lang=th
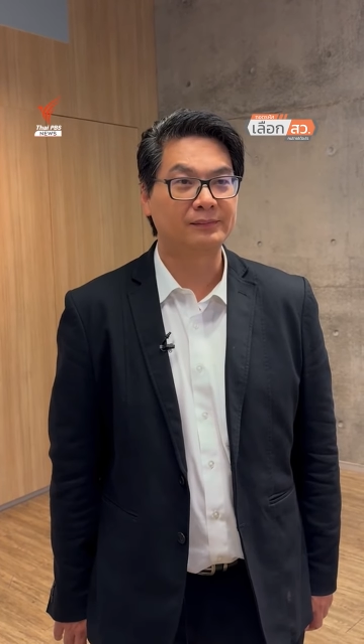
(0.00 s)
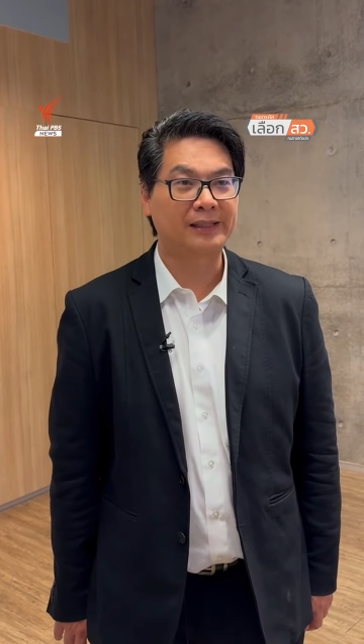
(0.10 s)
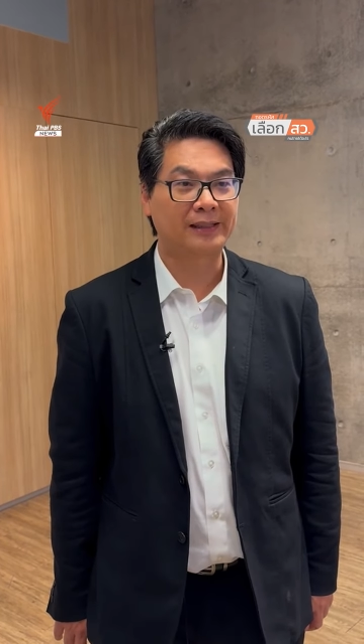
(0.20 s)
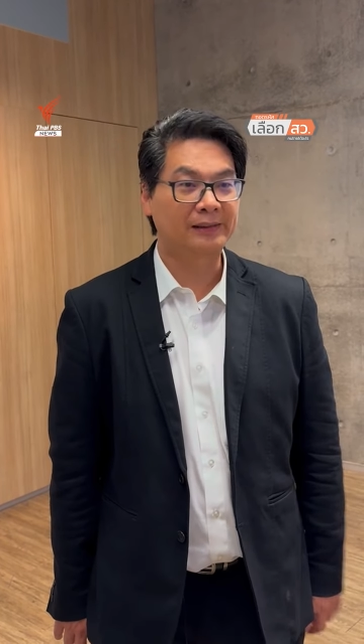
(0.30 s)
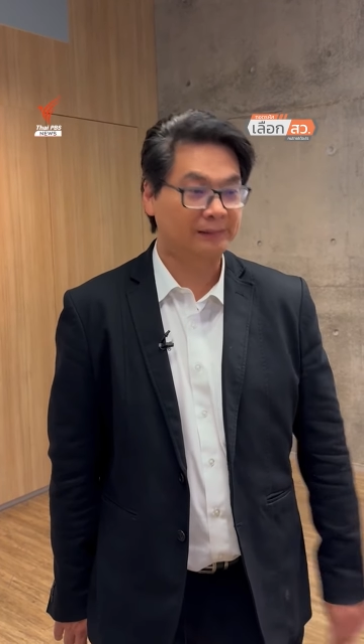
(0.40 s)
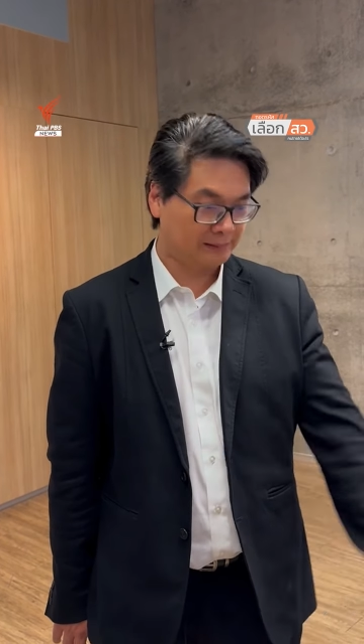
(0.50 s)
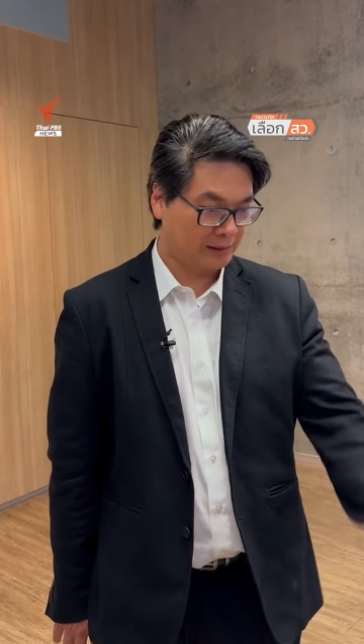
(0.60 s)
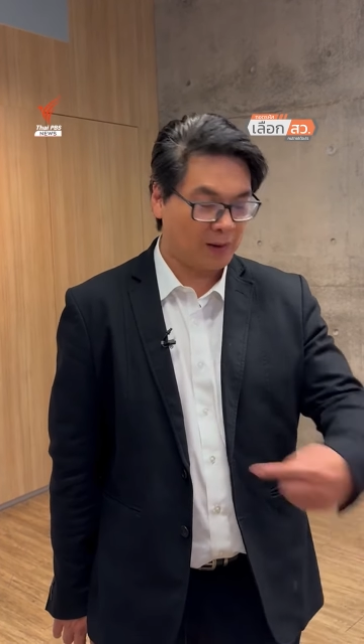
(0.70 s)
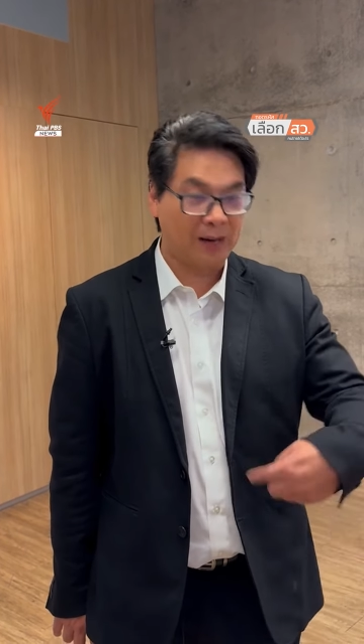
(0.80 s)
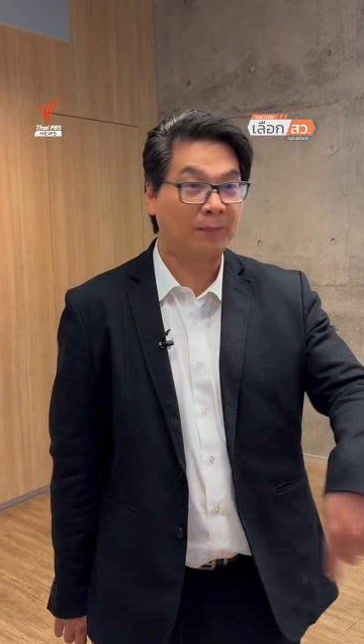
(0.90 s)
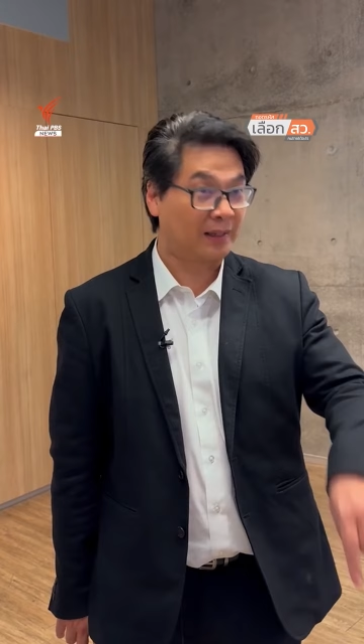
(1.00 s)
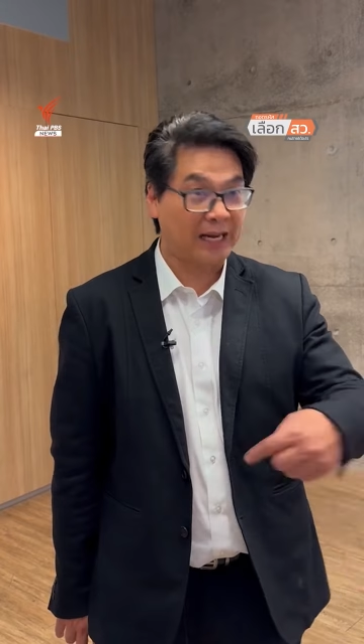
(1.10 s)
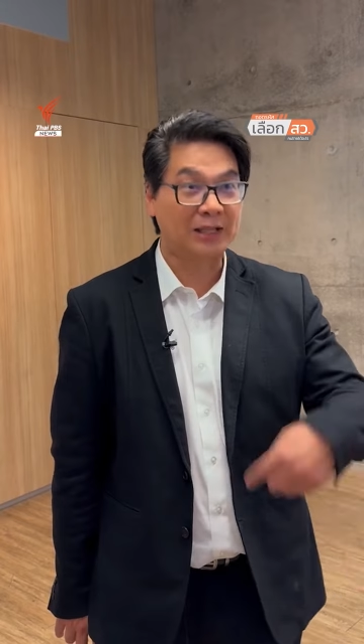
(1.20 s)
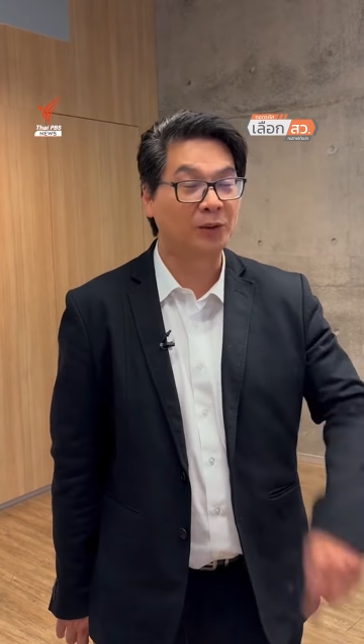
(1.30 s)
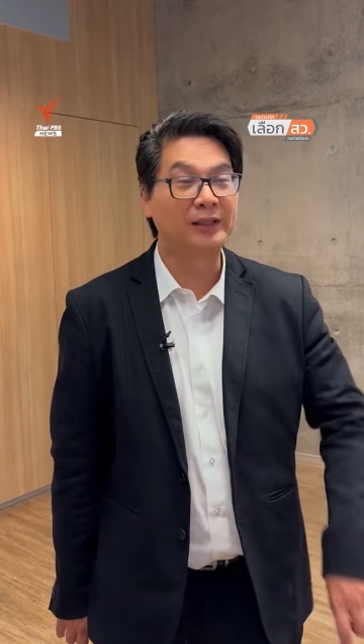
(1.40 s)
กันระหว่างประ
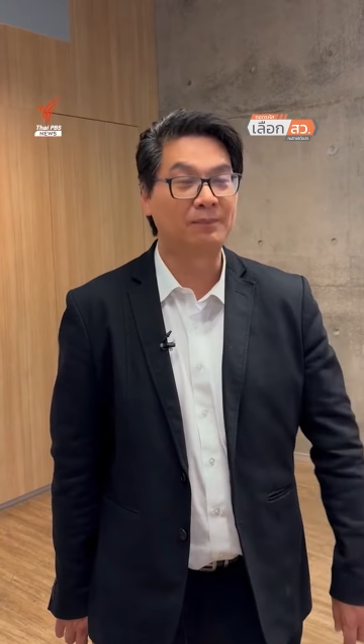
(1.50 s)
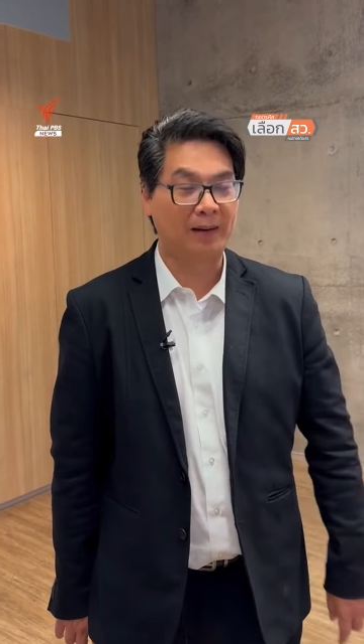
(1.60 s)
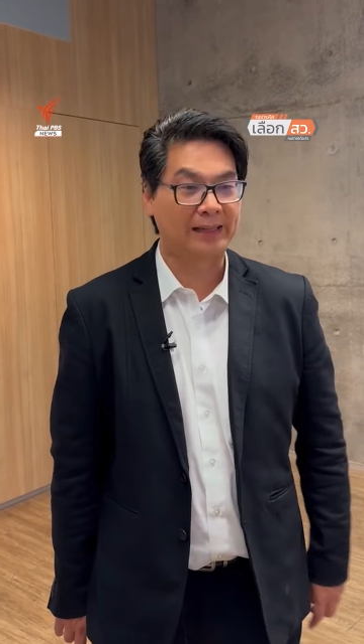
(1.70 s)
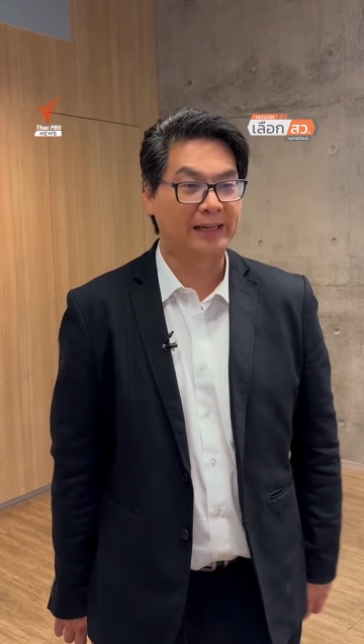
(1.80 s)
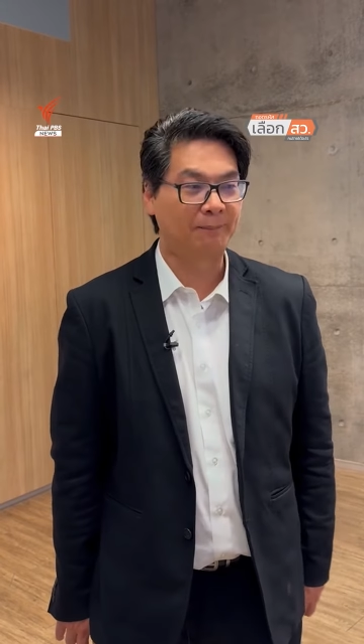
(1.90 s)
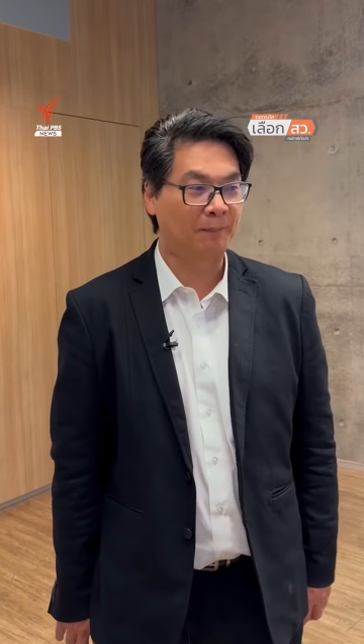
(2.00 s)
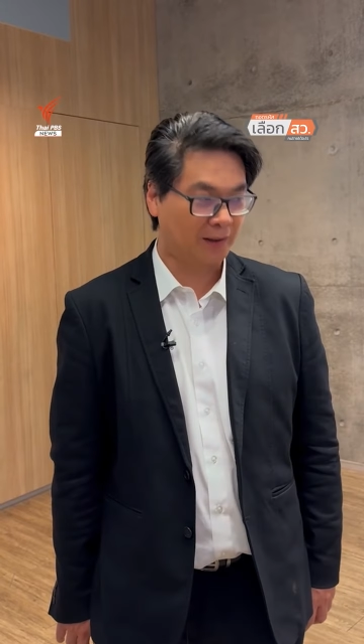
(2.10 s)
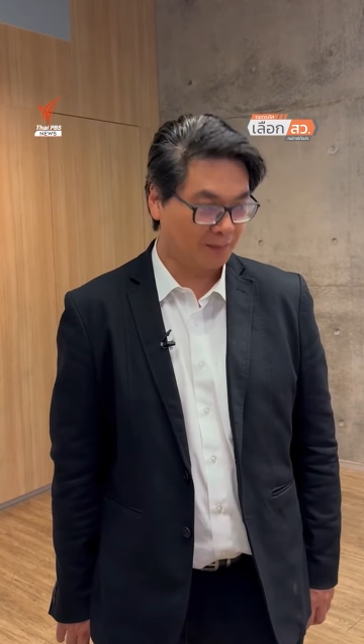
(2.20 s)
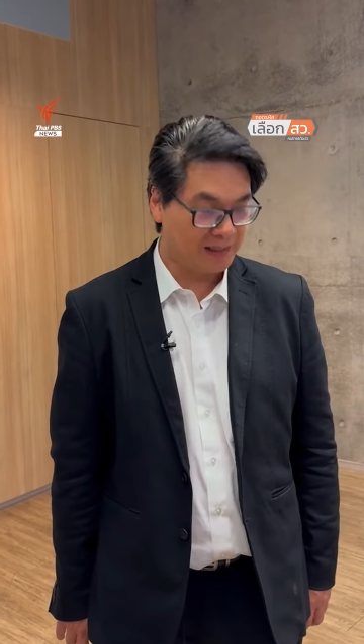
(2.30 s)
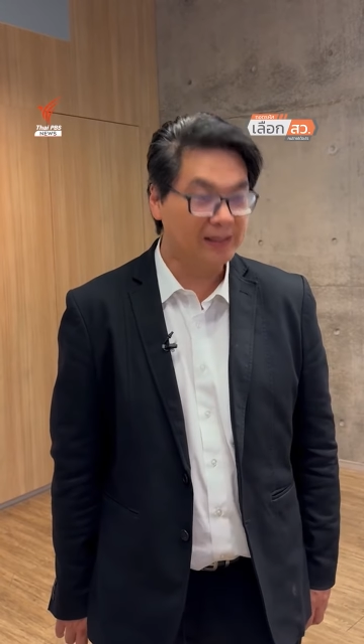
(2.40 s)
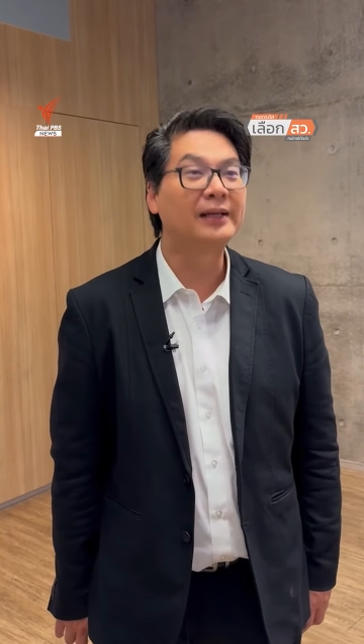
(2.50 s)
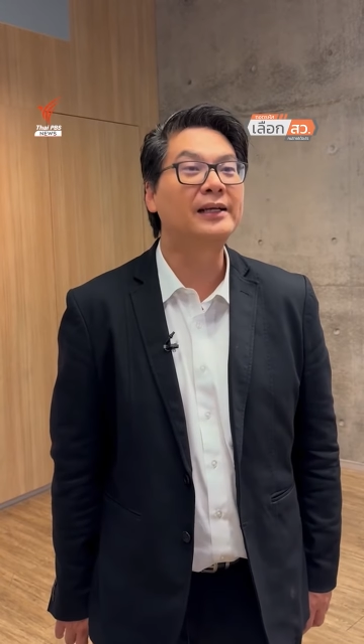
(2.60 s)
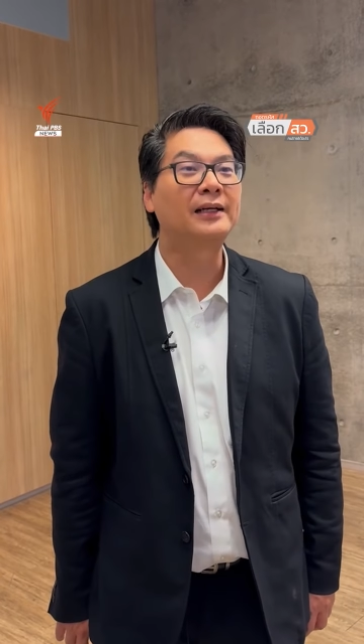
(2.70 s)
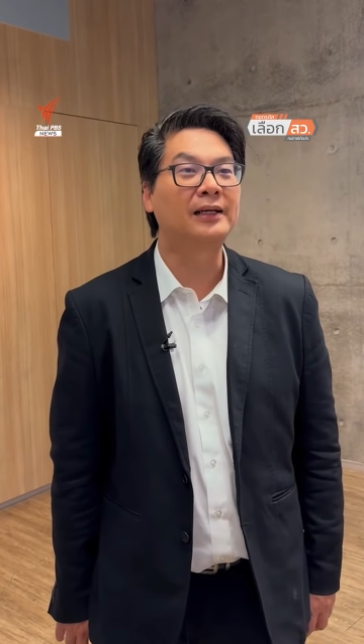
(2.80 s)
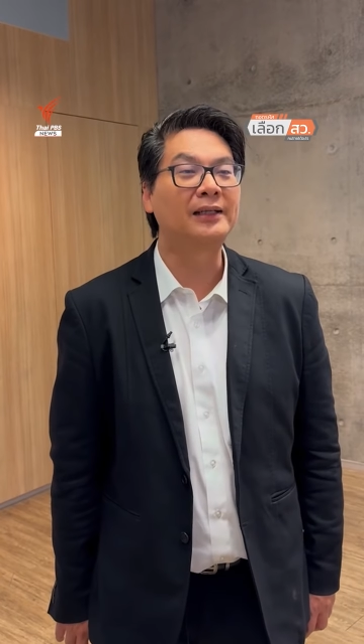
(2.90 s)
ชาชนขึ้นมาเนี่ยมันก็มีเรื่อง
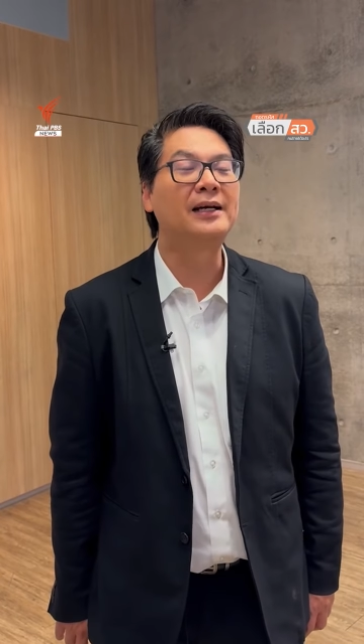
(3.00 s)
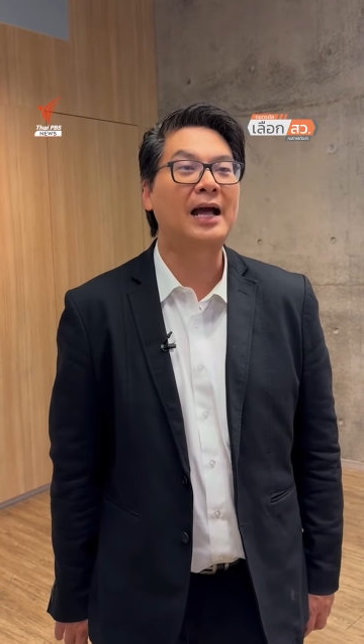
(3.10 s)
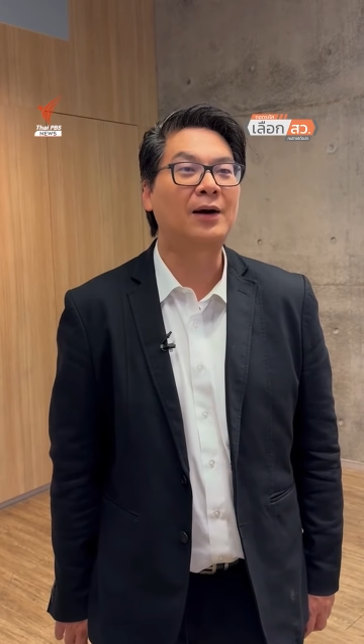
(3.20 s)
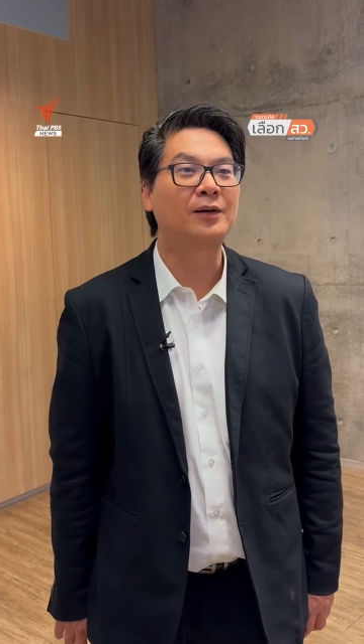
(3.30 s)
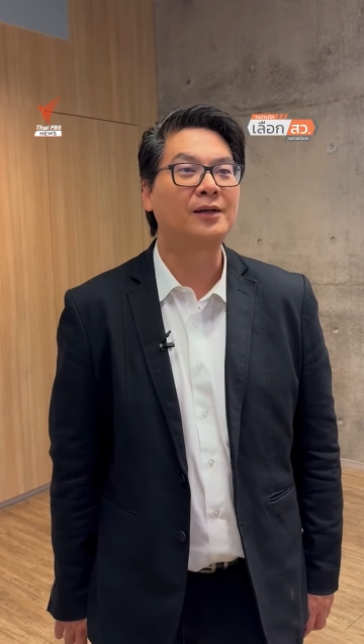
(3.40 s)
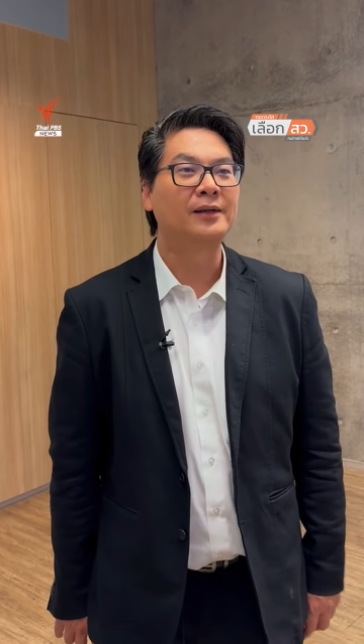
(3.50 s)
นี้เกิดขึ้นแล้ว